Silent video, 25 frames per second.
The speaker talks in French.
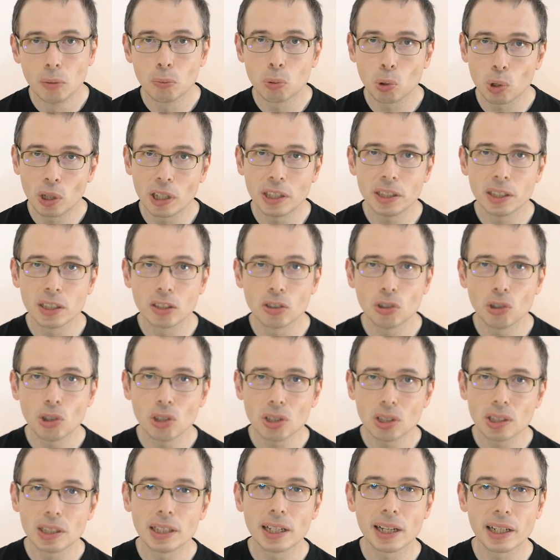Pour
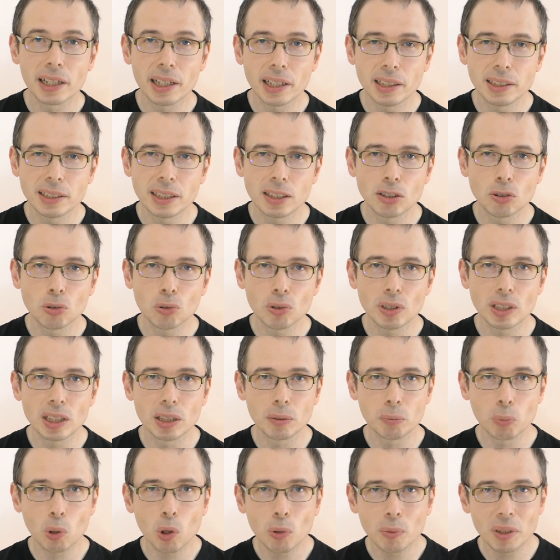l'anecdote, la réalisation de
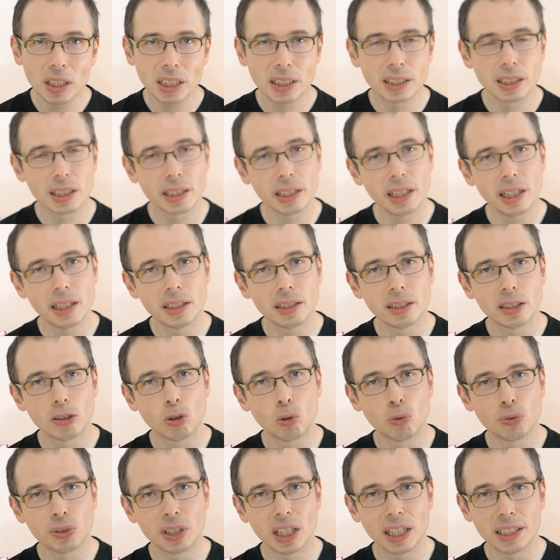cette première série a été
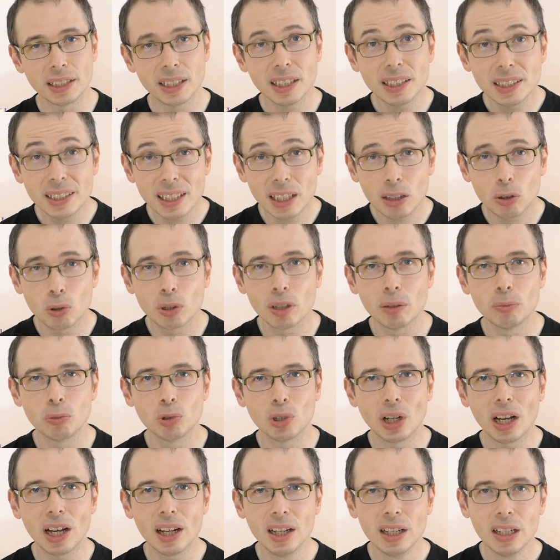confiée à Tensai
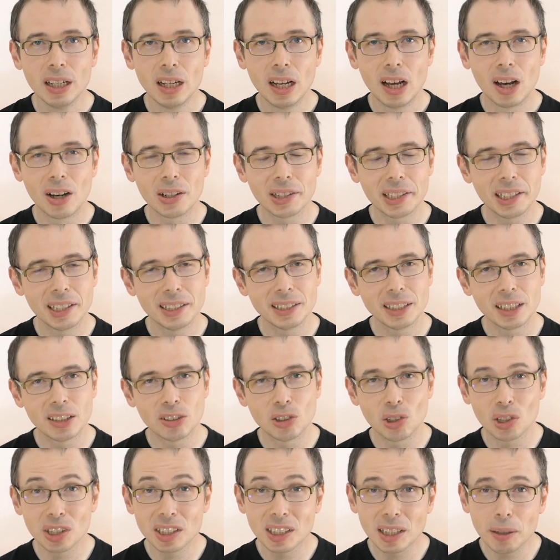Okamura, un
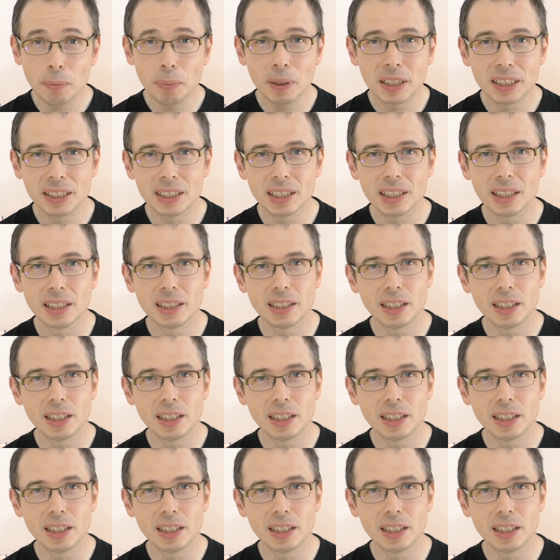réalisateur sympathique